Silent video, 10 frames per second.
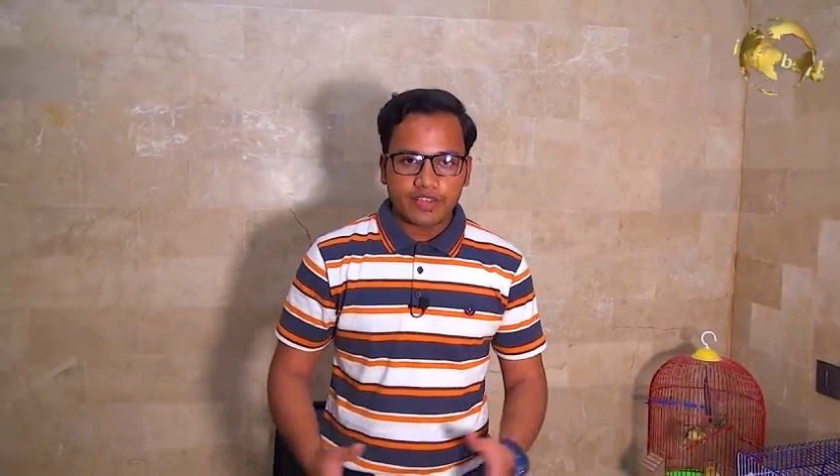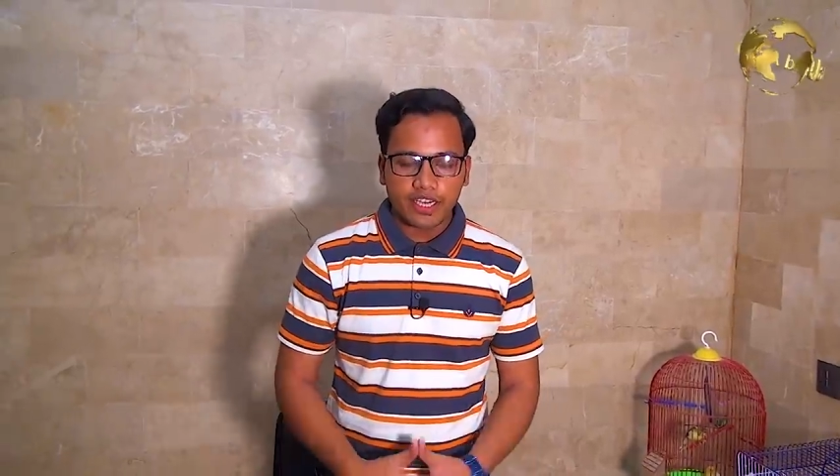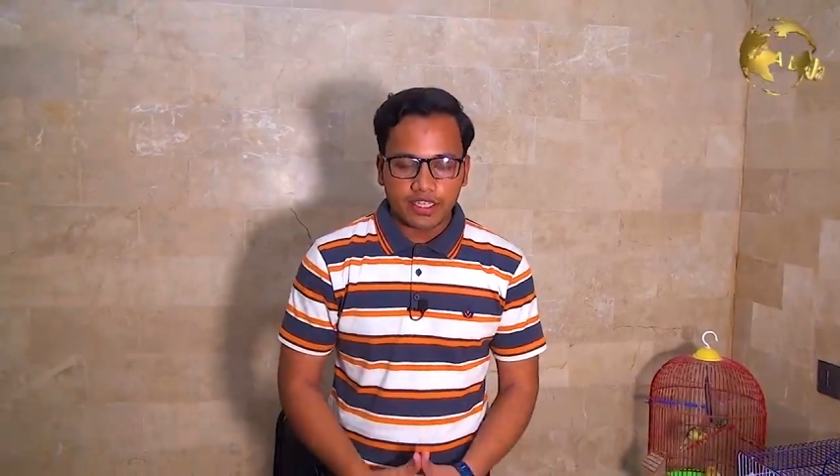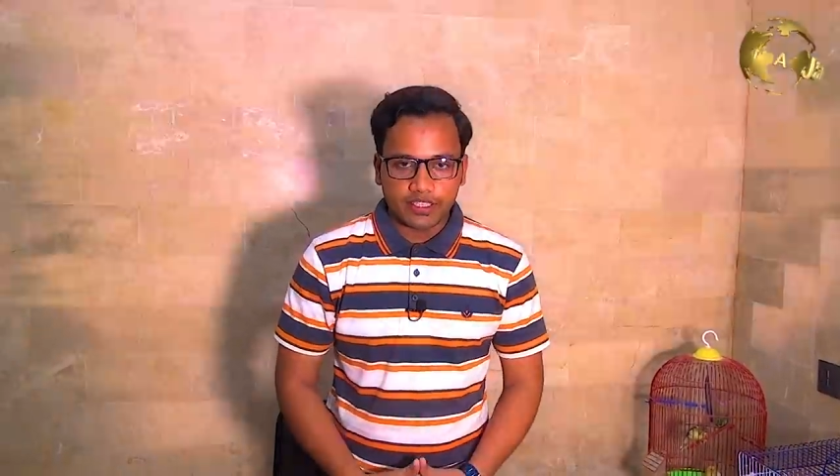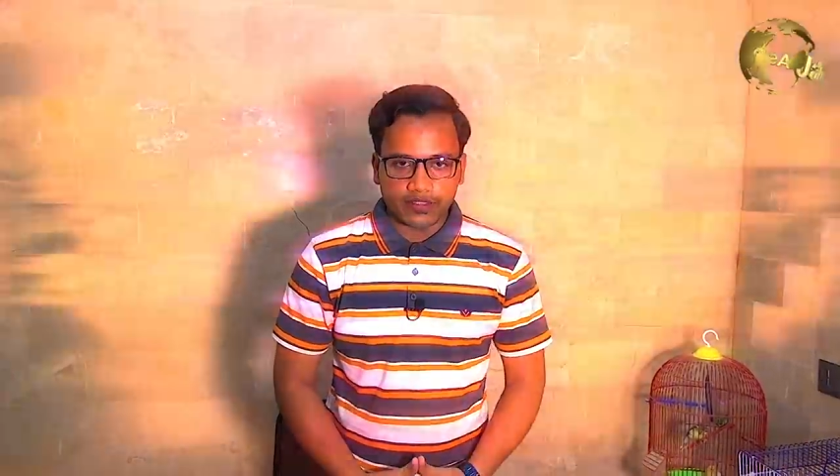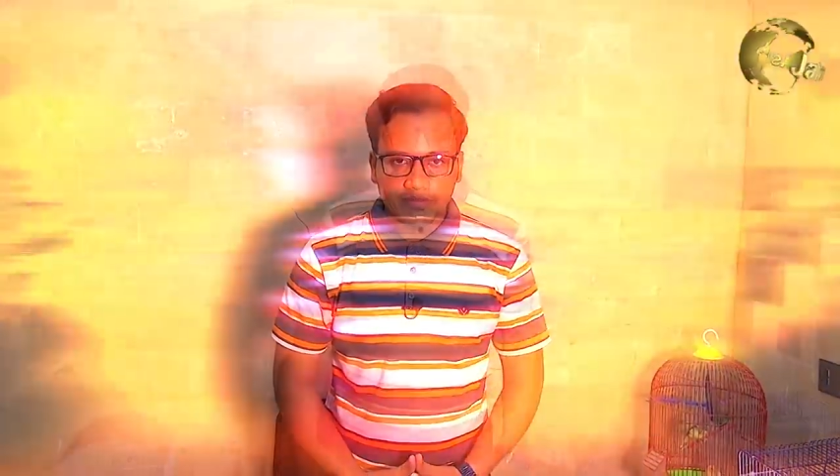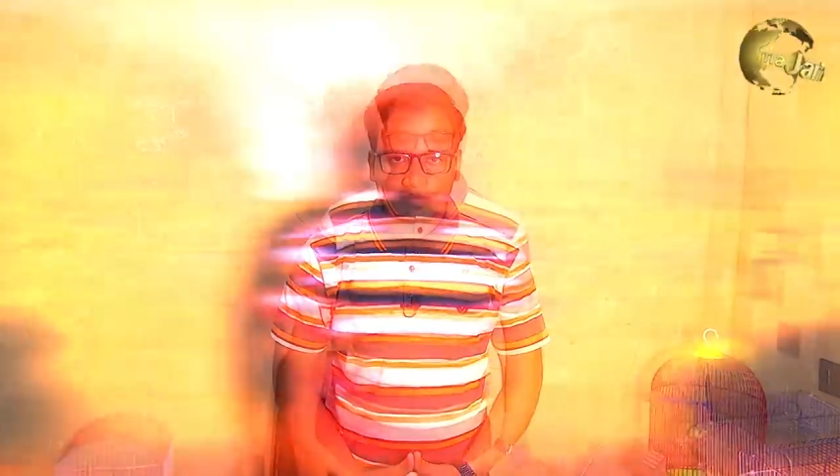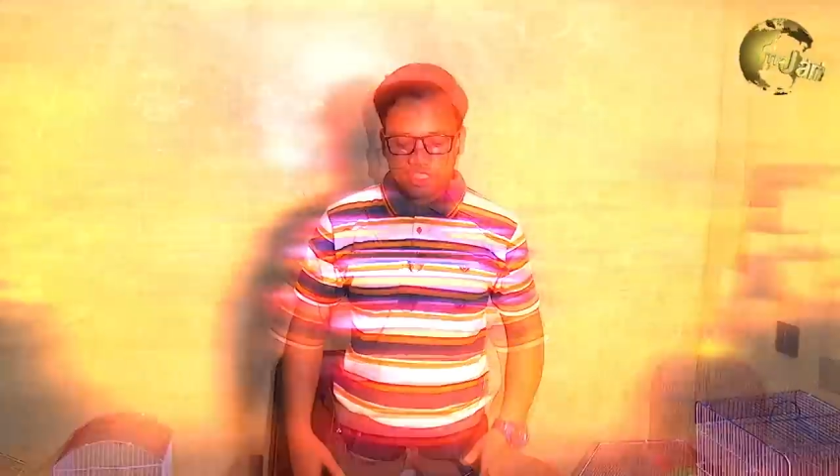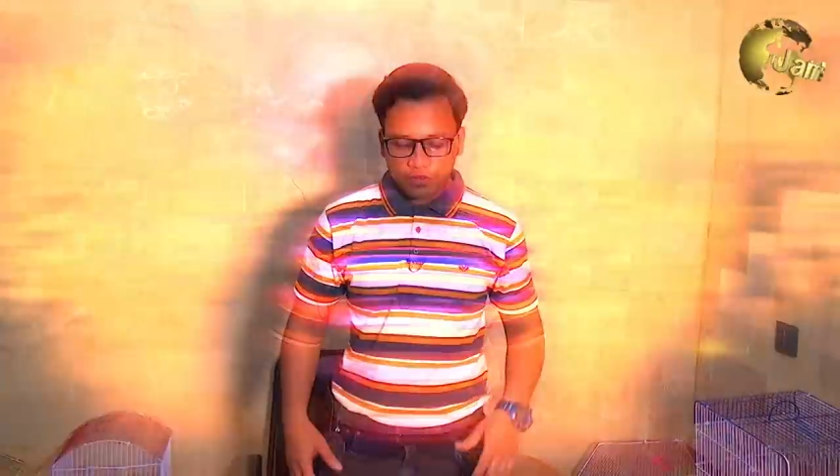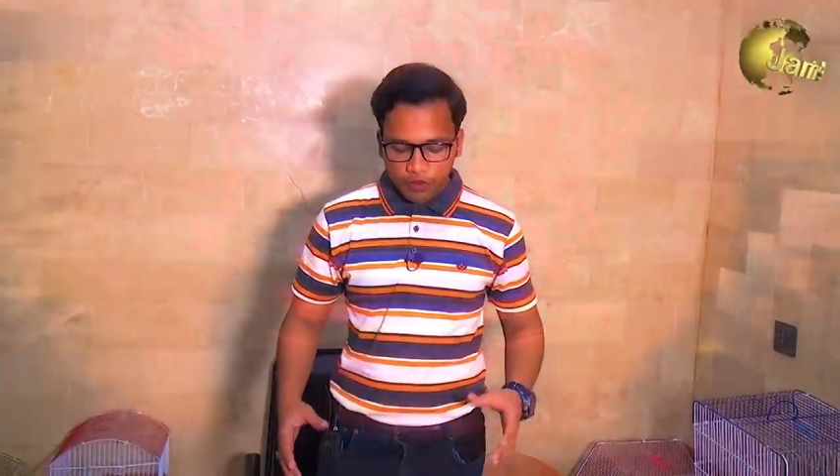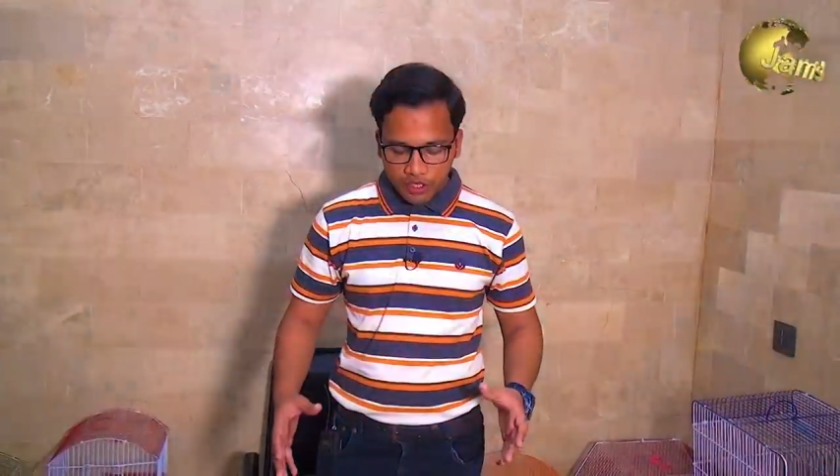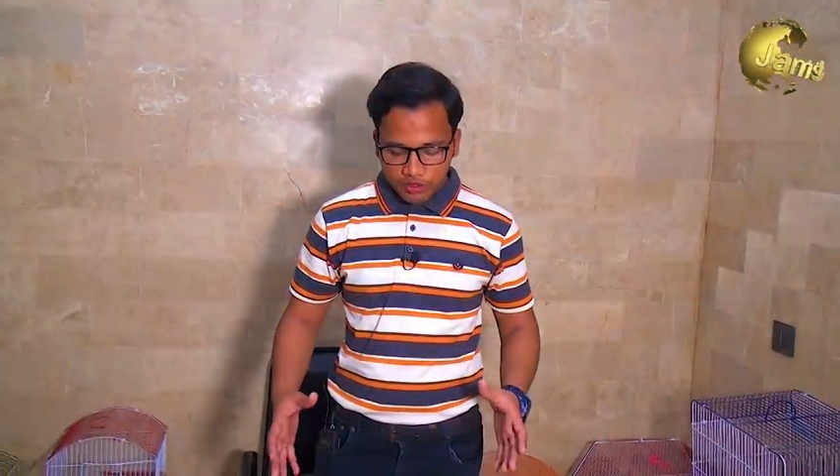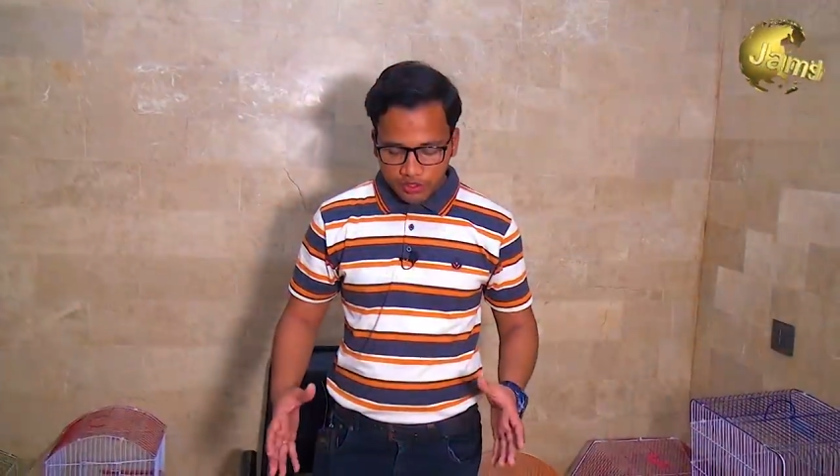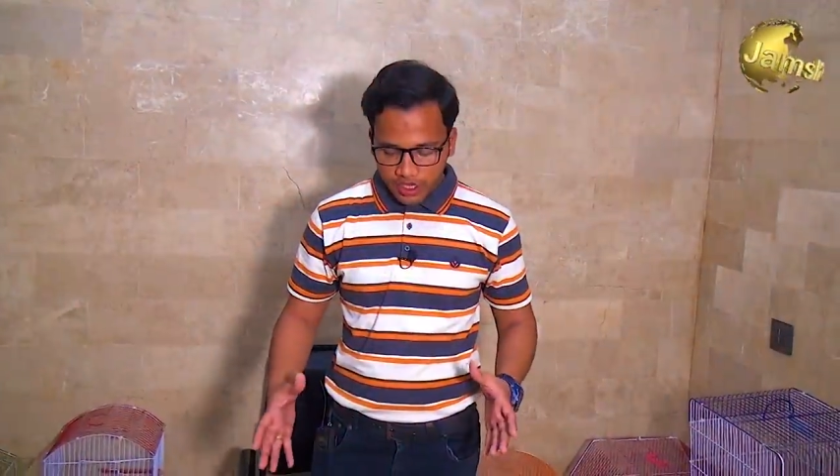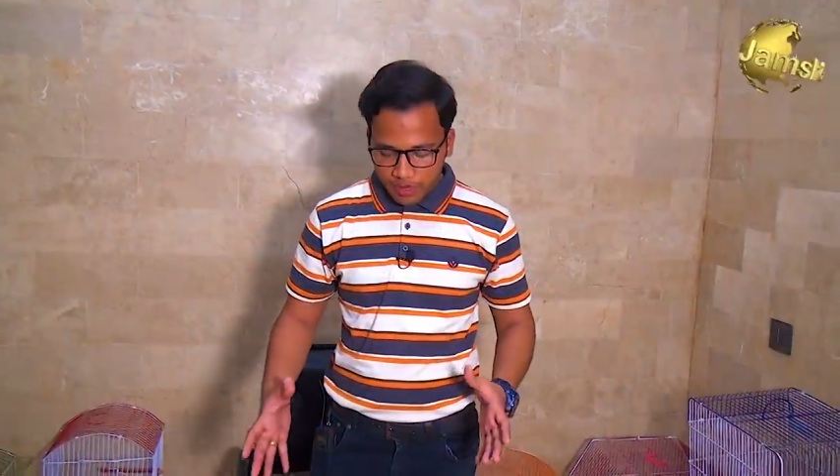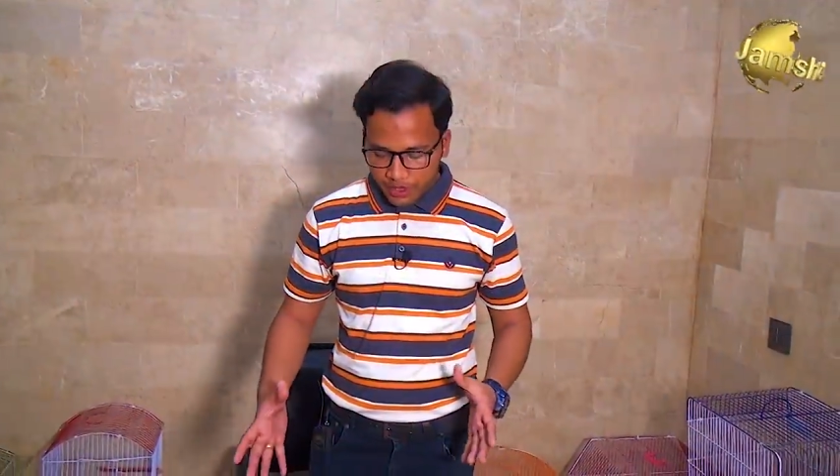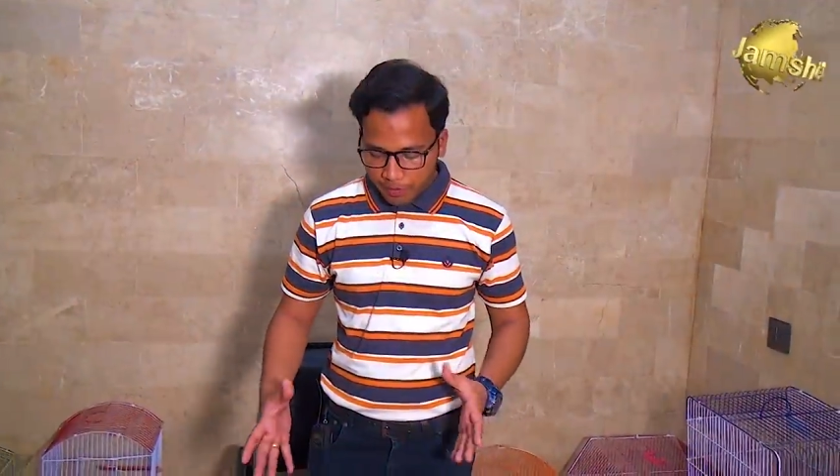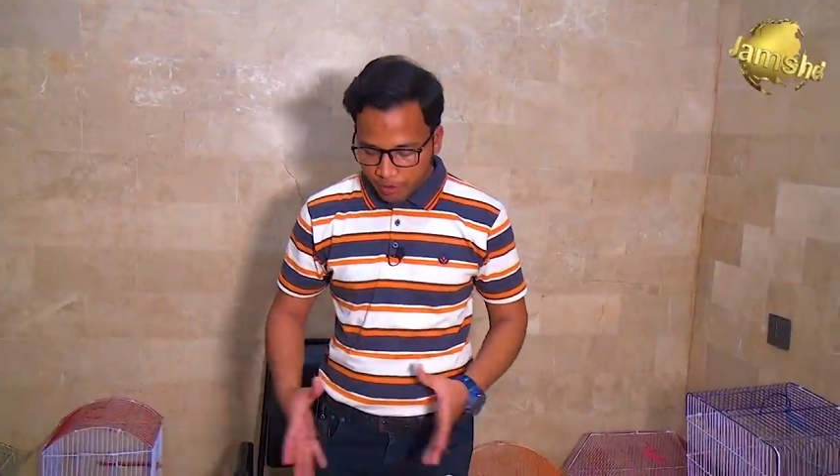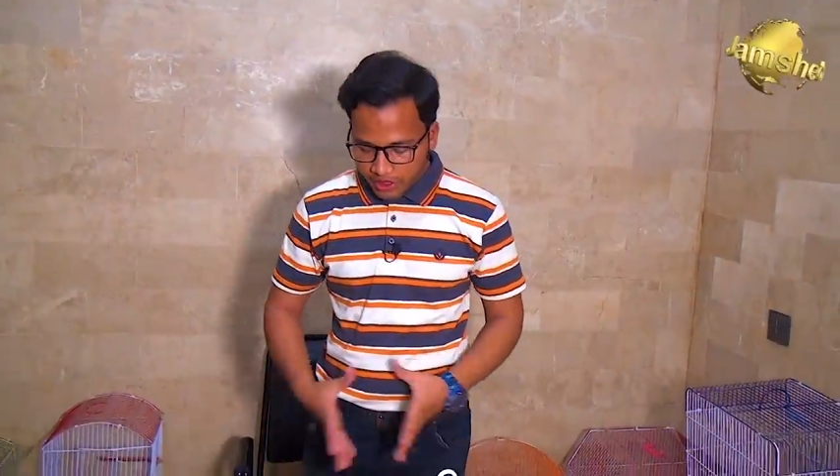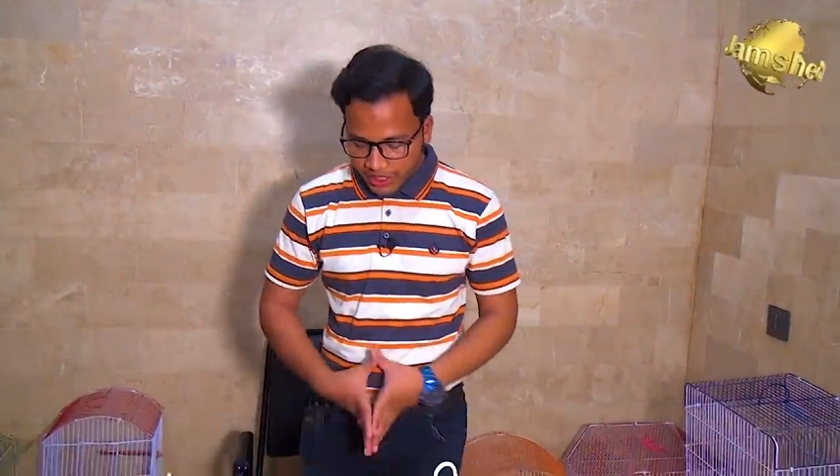दिखाते हैं जी वीवर्स तो यहाँ पर आप लोग